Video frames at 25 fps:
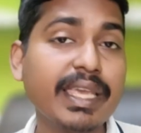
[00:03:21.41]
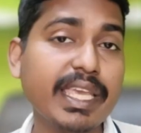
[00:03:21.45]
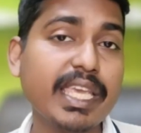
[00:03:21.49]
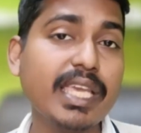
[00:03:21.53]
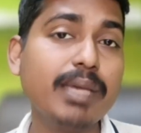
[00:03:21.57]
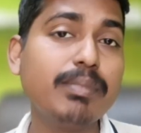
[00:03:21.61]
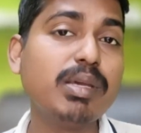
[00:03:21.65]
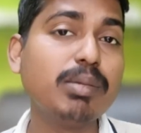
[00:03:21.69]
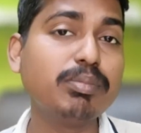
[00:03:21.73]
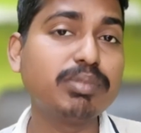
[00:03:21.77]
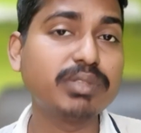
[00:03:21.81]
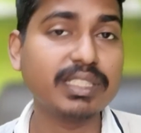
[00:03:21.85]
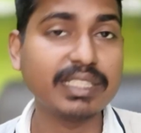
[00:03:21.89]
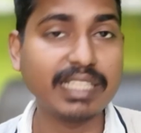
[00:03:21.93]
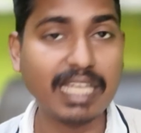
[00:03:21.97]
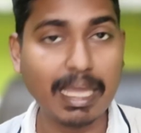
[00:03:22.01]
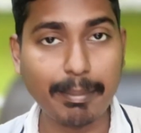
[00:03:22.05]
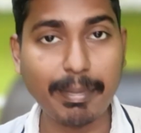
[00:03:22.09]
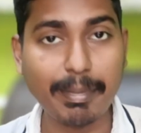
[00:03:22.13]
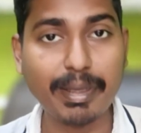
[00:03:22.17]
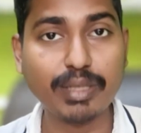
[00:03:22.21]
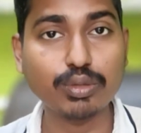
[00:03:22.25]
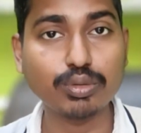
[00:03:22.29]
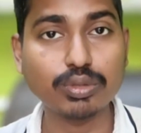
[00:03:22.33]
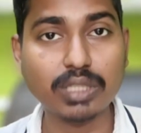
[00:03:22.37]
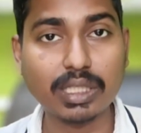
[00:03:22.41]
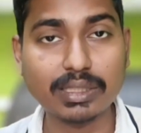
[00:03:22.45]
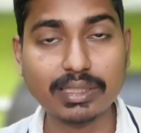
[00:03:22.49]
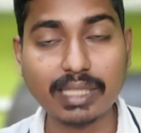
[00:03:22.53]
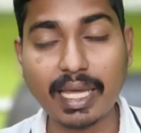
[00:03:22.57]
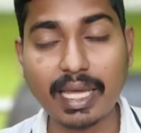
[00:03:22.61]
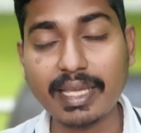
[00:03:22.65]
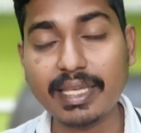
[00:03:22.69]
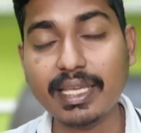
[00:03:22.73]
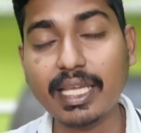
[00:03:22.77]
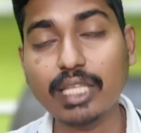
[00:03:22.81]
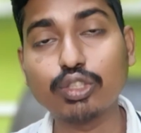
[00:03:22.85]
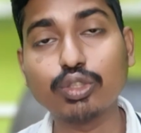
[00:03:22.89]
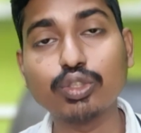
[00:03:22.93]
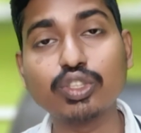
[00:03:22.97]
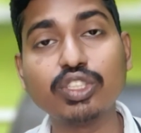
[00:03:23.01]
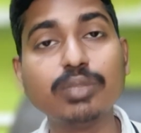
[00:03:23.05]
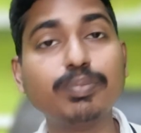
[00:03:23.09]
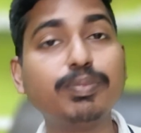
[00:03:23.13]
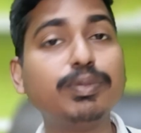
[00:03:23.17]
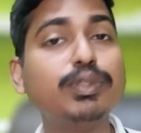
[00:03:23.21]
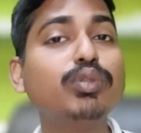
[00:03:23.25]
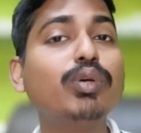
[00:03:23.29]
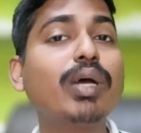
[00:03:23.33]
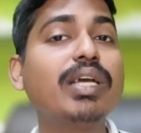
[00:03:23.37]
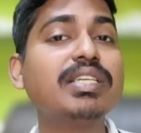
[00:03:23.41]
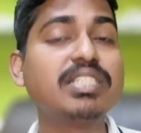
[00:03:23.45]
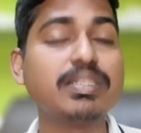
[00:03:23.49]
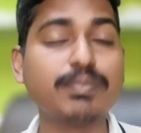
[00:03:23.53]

ई e डैमेज हो जाता है या तो सी पी